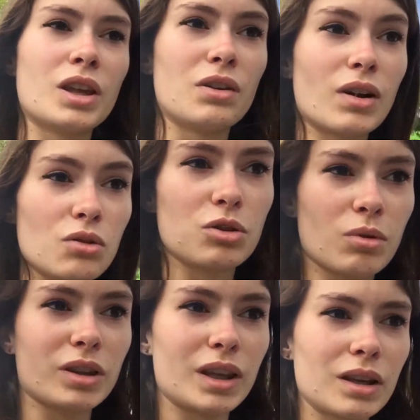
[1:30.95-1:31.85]
il va lui
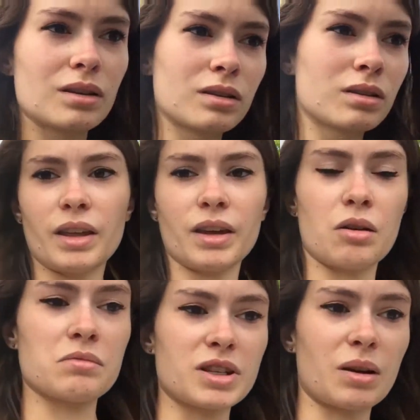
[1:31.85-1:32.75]
demander et
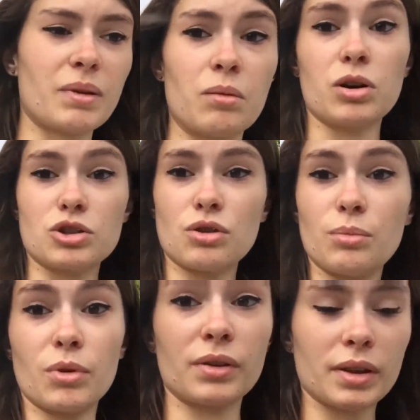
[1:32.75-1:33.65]
comme ça bah, moi je lui
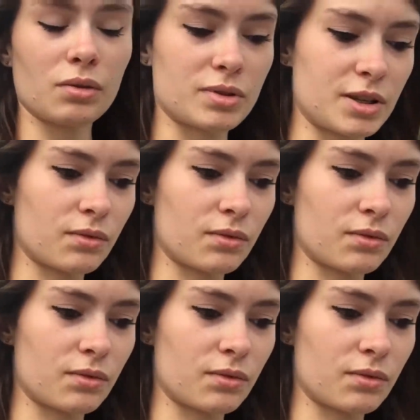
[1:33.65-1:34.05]
demanderai aussi,